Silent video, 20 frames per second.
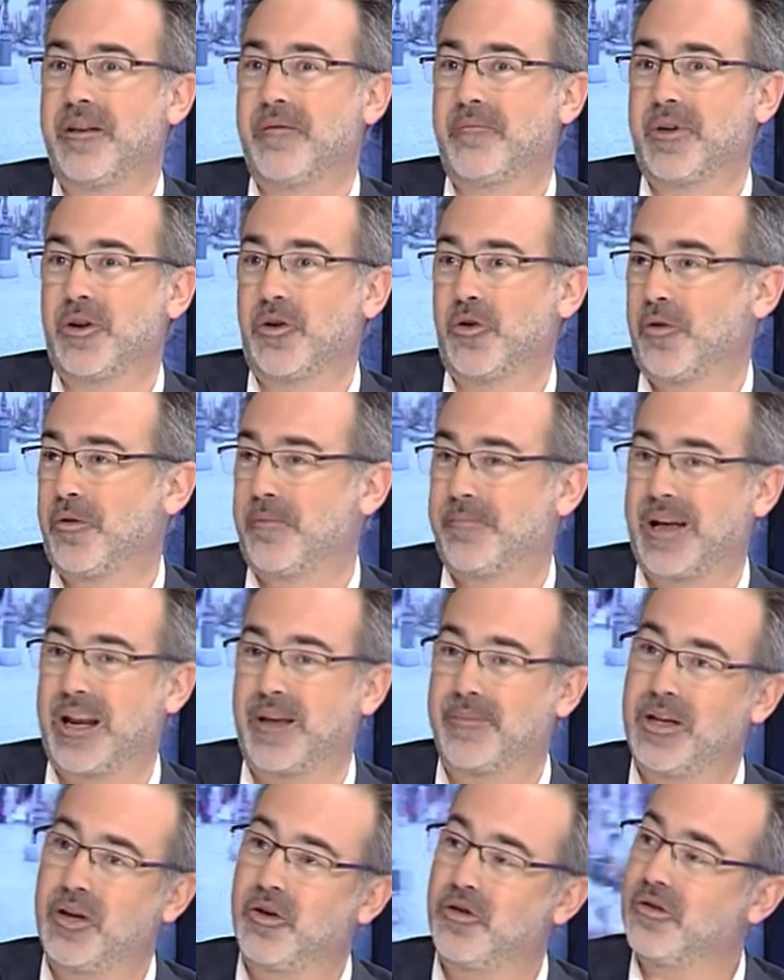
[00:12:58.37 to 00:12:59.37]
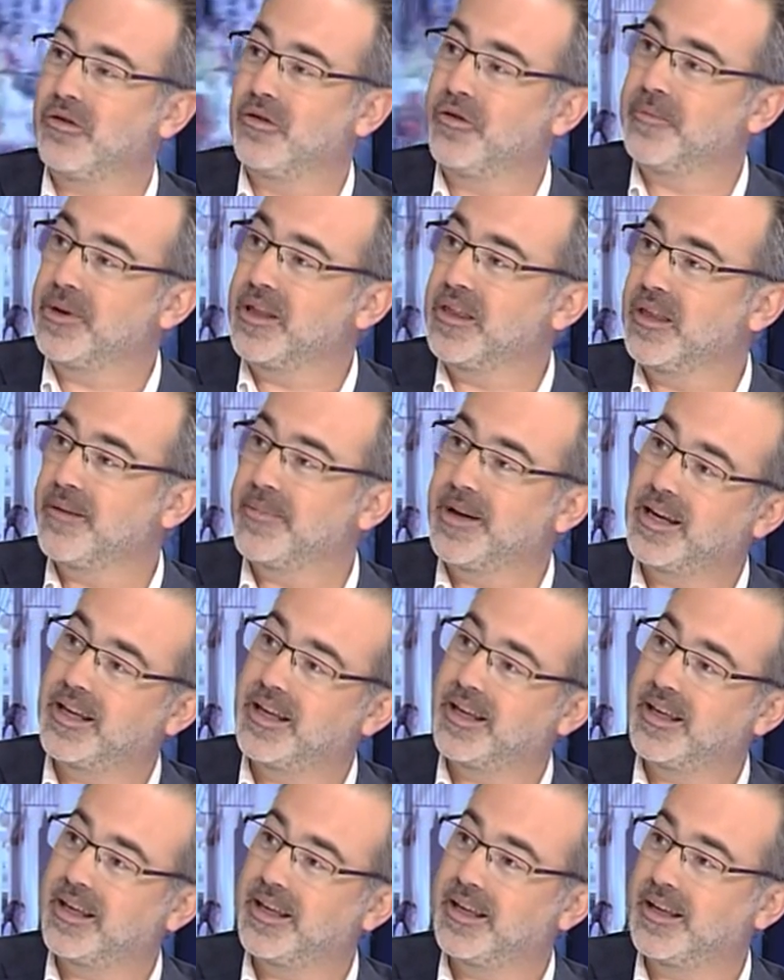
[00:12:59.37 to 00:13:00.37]
pero para mí lo, principal
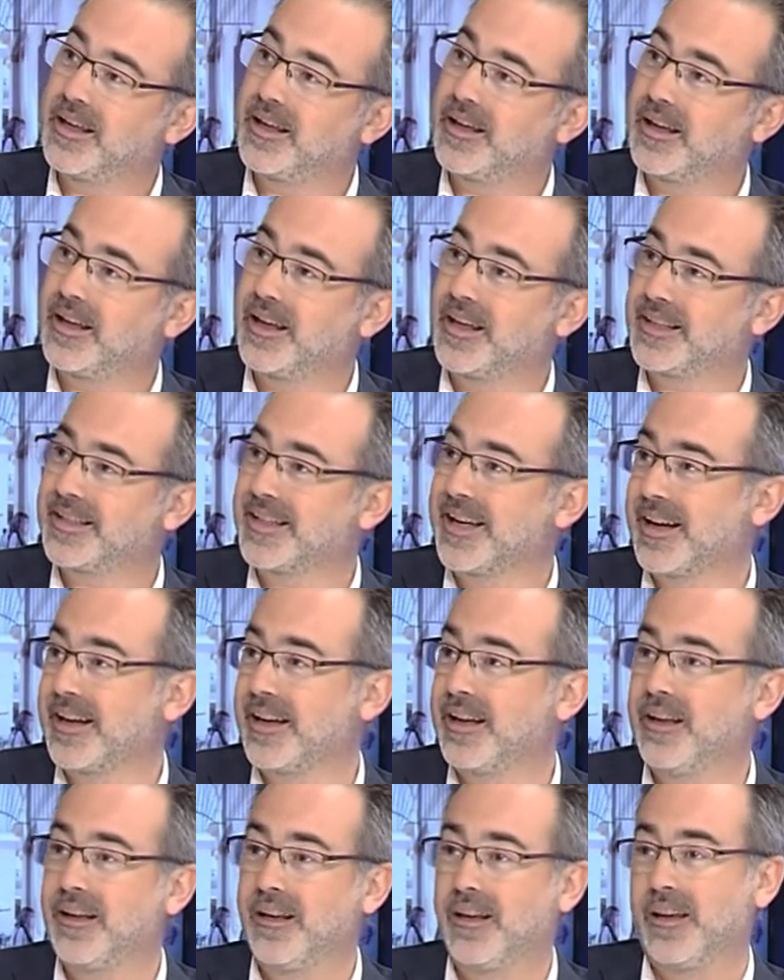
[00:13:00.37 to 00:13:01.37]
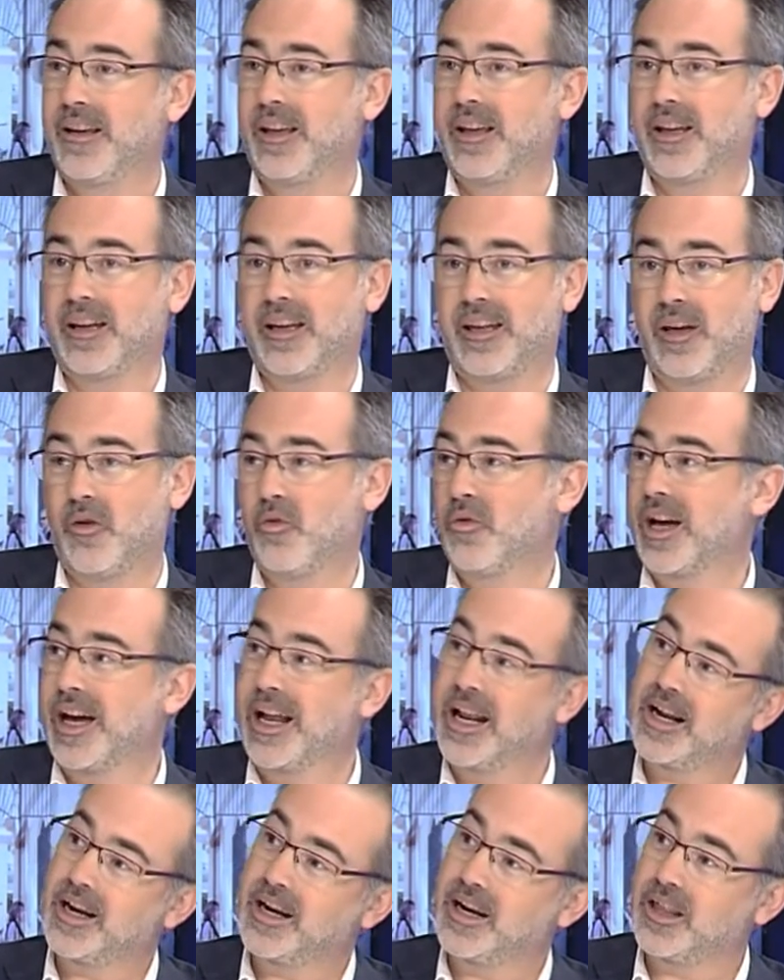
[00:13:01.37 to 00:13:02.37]
que, es AGE es que es una
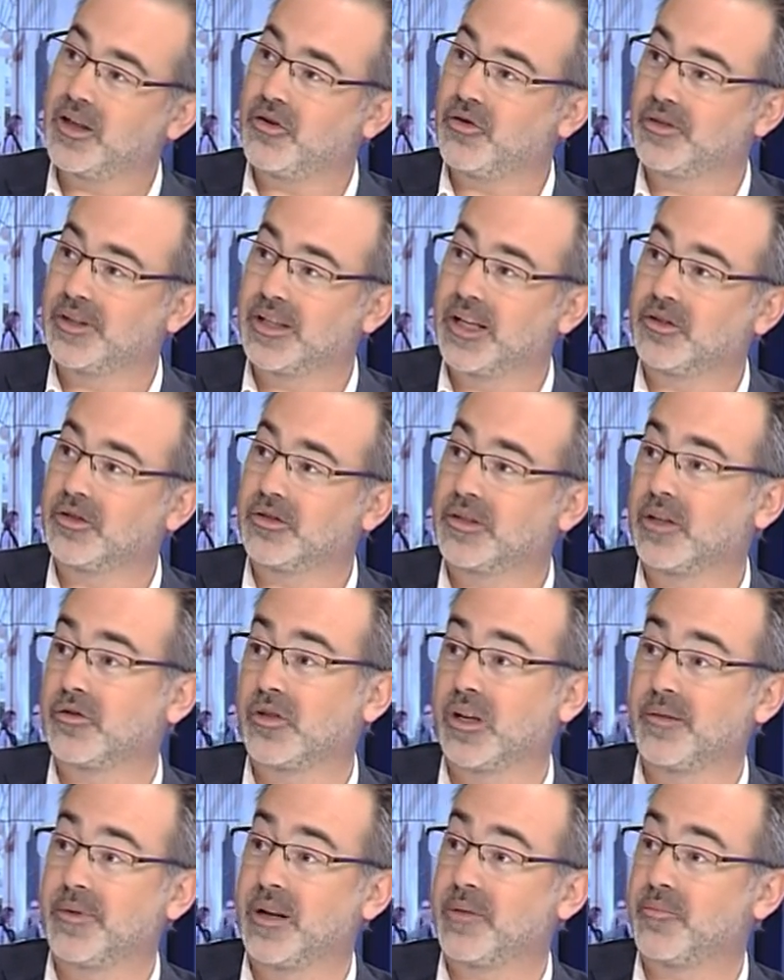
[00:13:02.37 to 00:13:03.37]
gran red de contactos, tanto a mm. nivel